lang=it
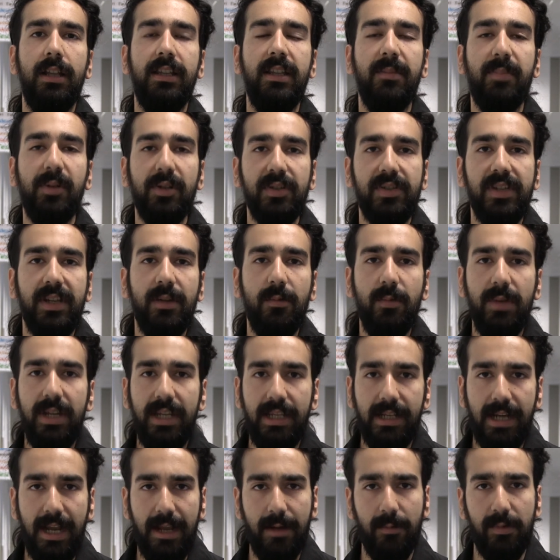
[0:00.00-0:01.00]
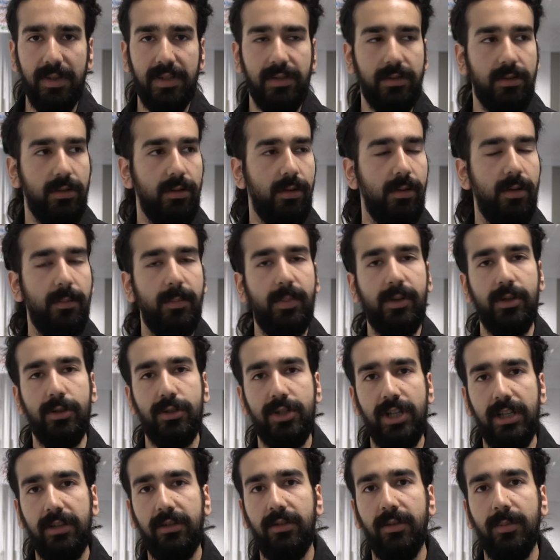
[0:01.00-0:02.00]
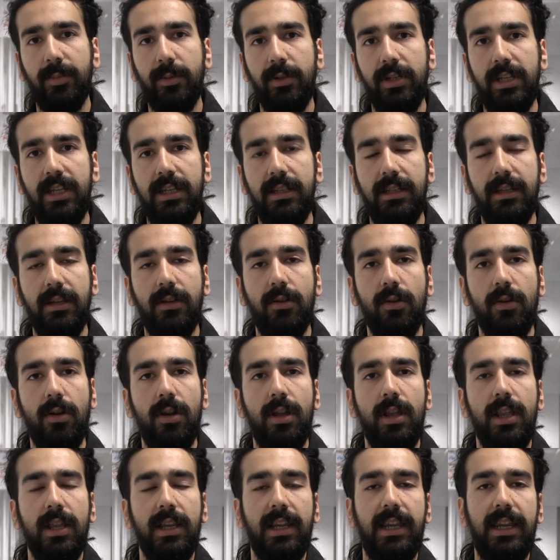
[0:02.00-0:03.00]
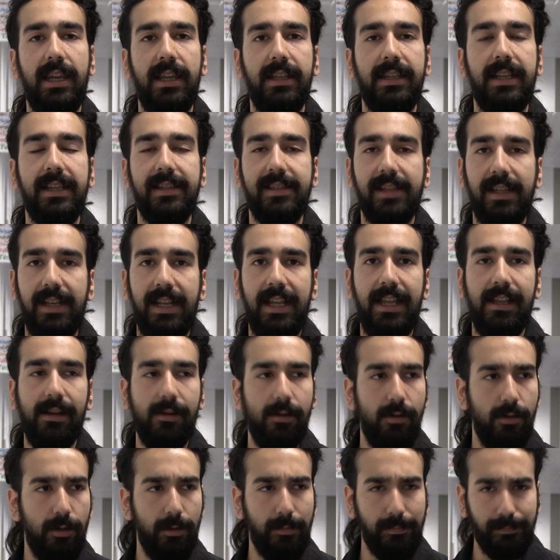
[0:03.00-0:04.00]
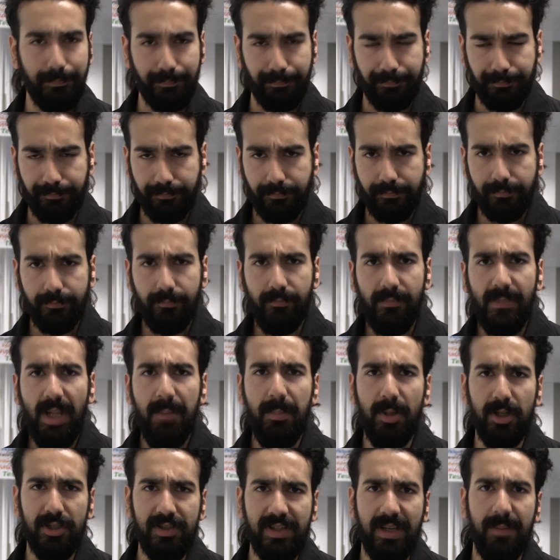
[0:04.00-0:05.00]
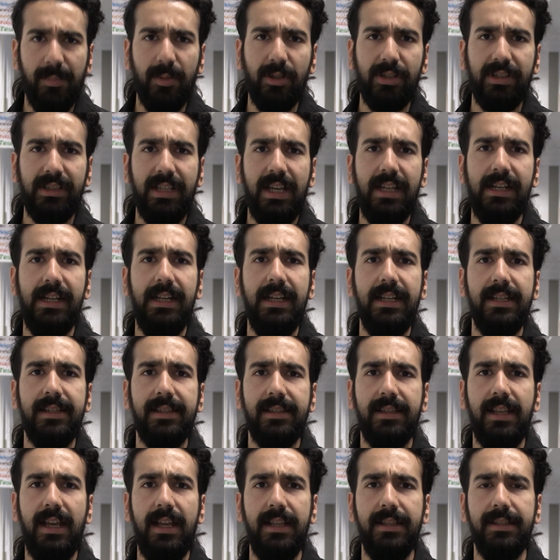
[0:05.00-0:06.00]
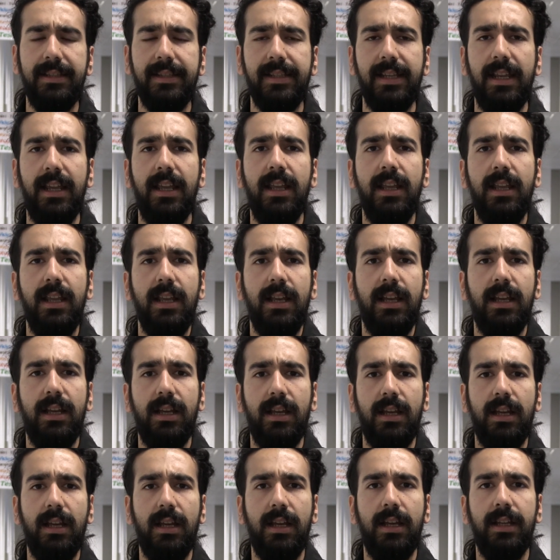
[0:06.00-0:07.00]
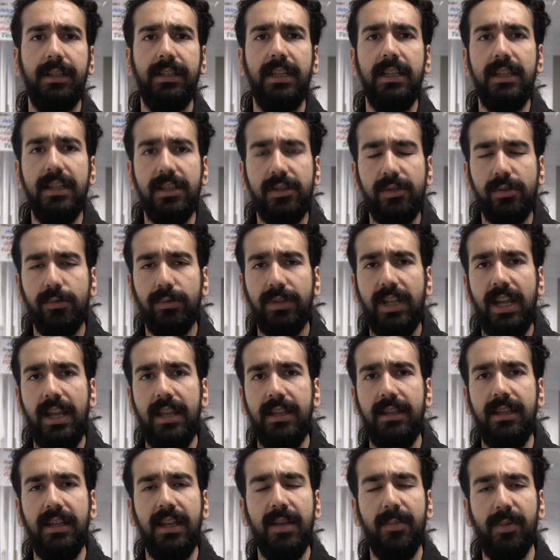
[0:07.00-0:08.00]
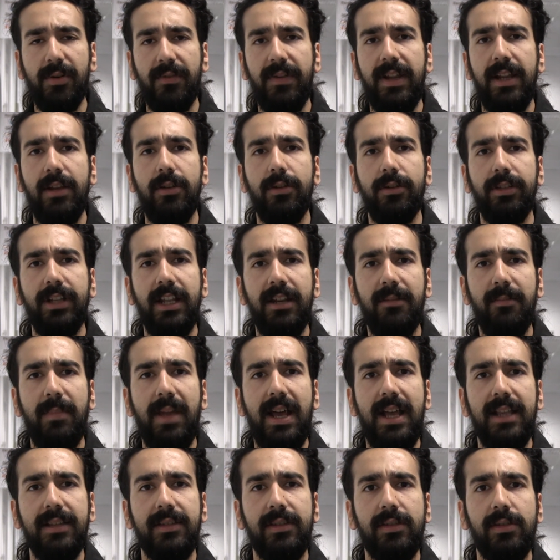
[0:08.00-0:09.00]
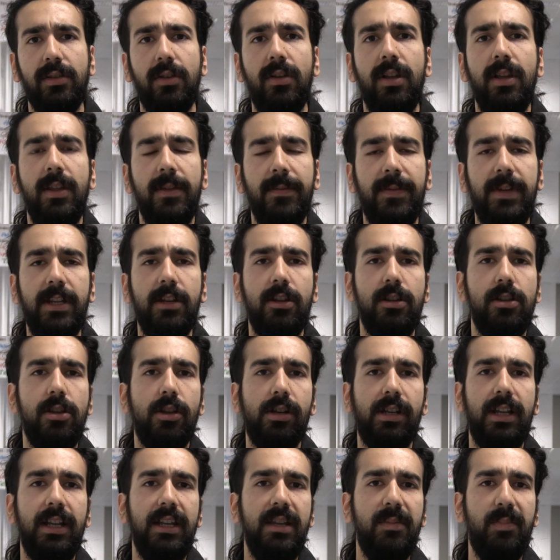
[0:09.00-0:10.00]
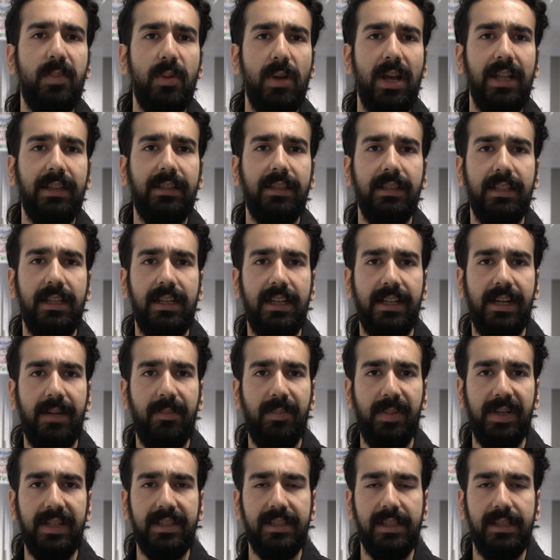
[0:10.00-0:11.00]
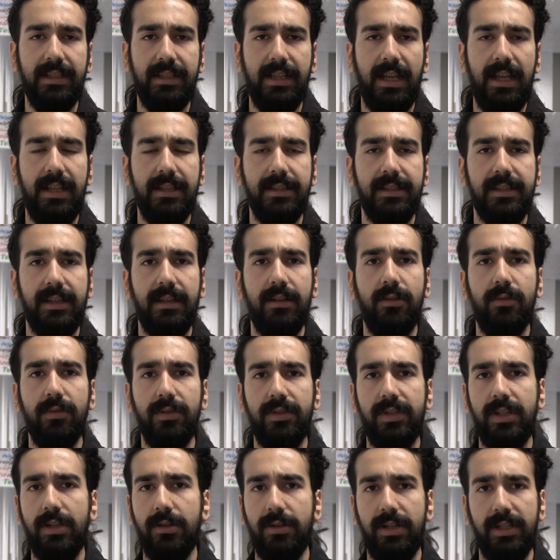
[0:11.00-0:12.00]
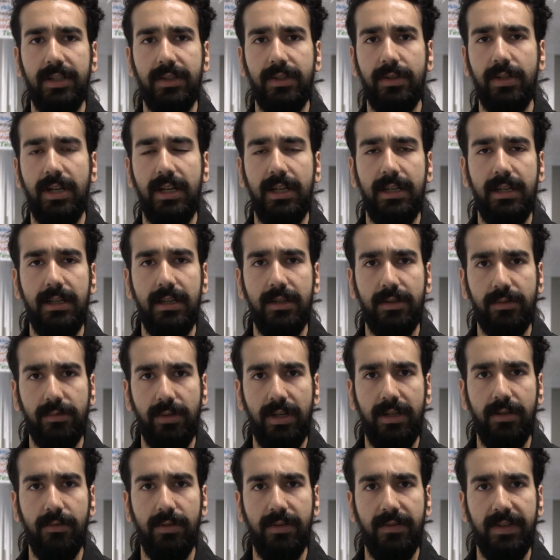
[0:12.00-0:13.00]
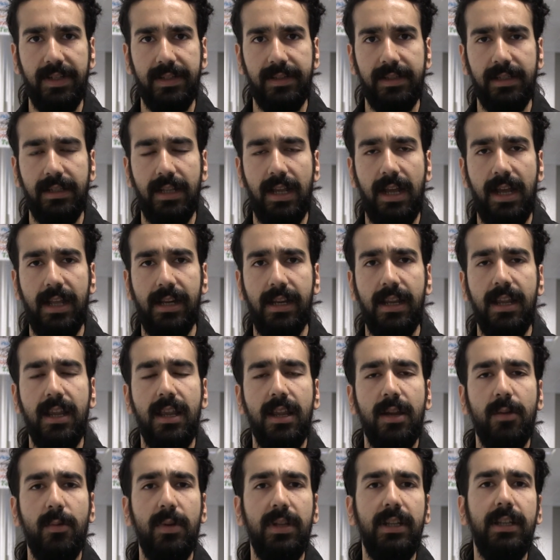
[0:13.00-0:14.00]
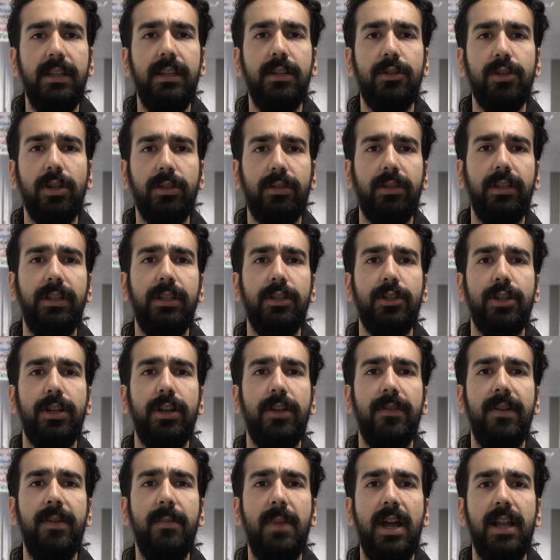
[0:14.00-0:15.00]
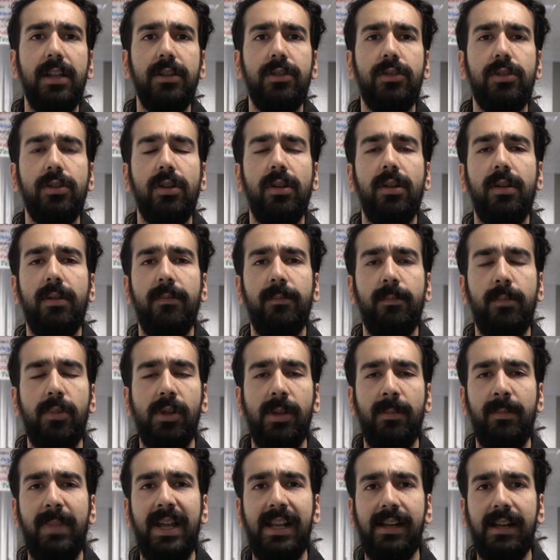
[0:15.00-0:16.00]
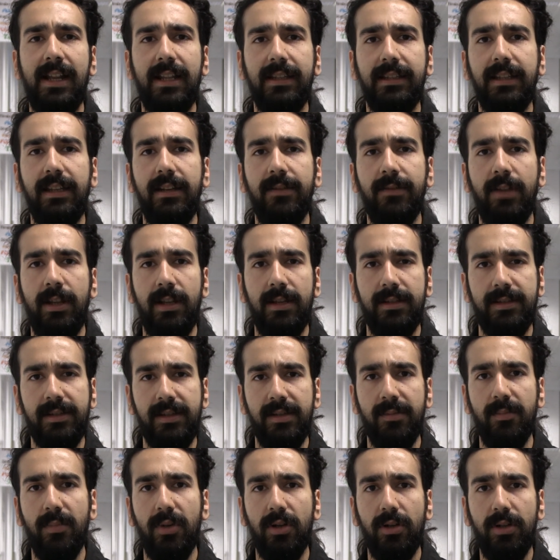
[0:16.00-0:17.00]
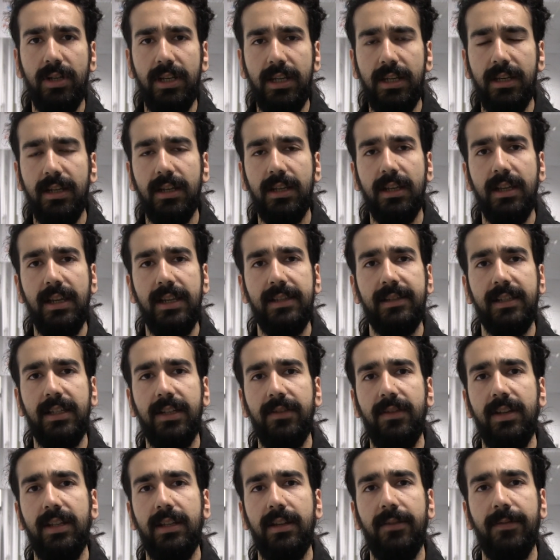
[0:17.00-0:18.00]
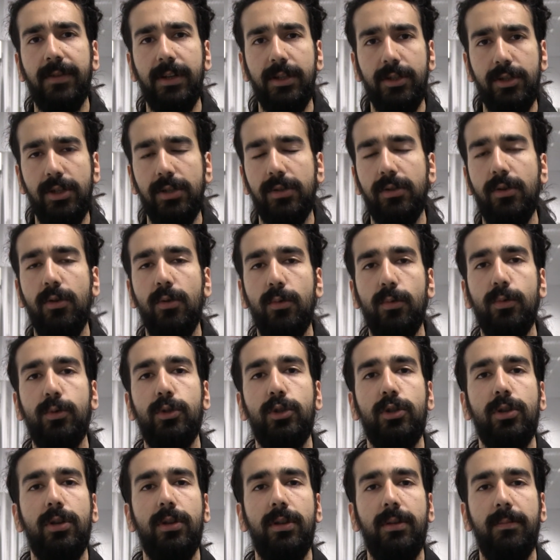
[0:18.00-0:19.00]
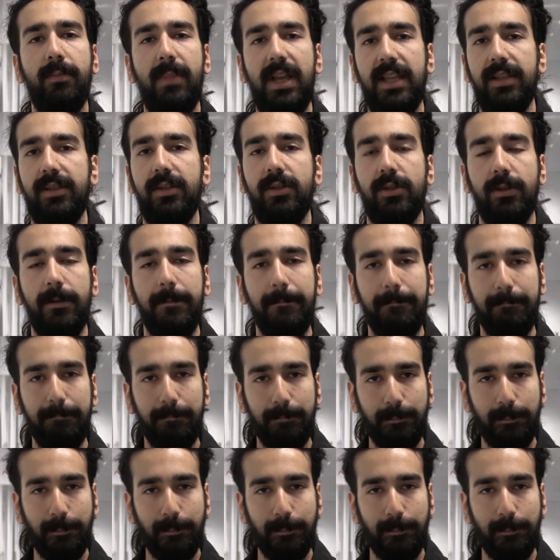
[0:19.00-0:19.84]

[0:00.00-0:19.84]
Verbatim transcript: di proseguire questo progetto politico che da Salerno possa portare le istanze uh, degli studenti che provengono dal basso fino agli organi più alti della rappresentanza in Consiglio Nazionale degli Studenti Universitari. Quindi il 18 e 19 maggio barrate il, il simbolo link e scrivete Francesco Curcio Basso.